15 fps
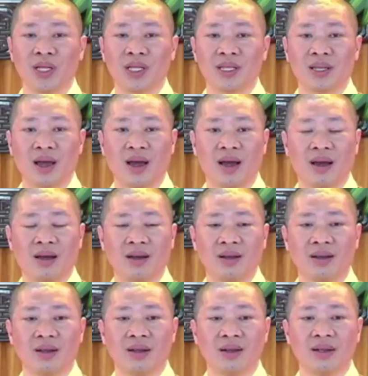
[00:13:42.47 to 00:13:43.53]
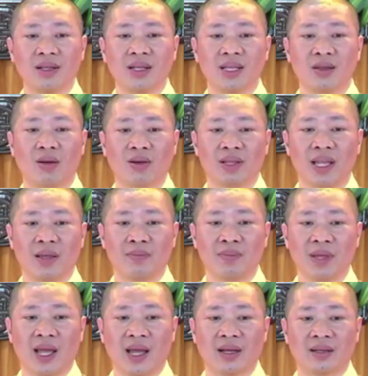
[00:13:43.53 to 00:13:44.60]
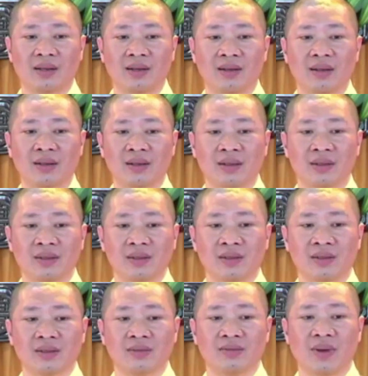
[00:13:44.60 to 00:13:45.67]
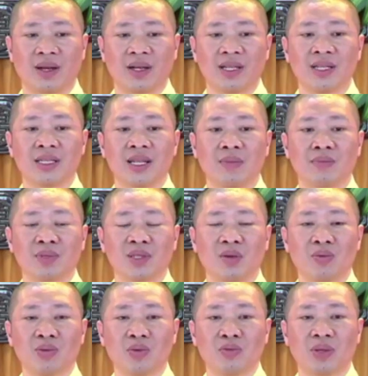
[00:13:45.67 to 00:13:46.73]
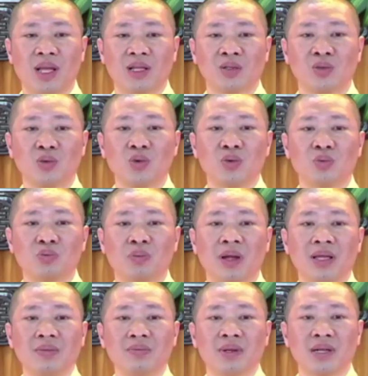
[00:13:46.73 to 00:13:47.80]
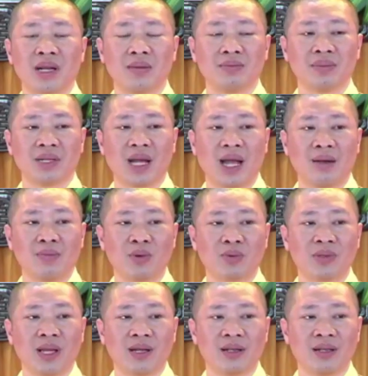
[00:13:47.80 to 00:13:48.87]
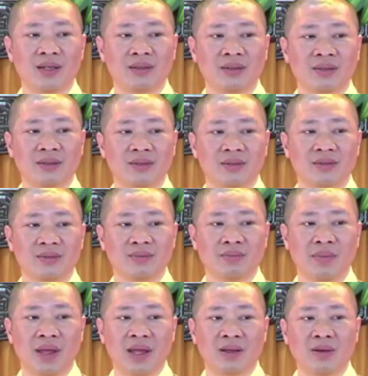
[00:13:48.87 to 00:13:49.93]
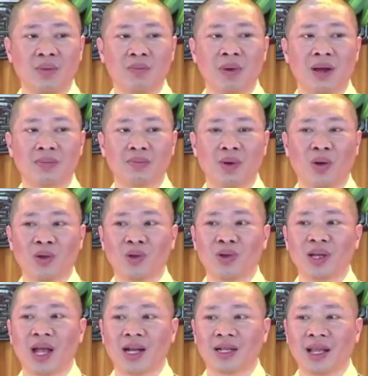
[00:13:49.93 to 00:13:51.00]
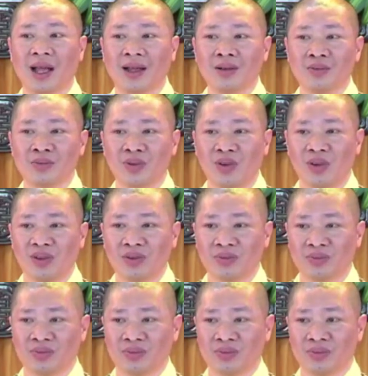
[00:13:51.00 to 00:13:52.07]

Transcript: đi chợ, đi dọn dẹp nhà cửa và đi chăm sóc chúng ta suốt mấy mươi năm cả một gia đình. Mẹ có mệt mỏi, có căng thẳng không con?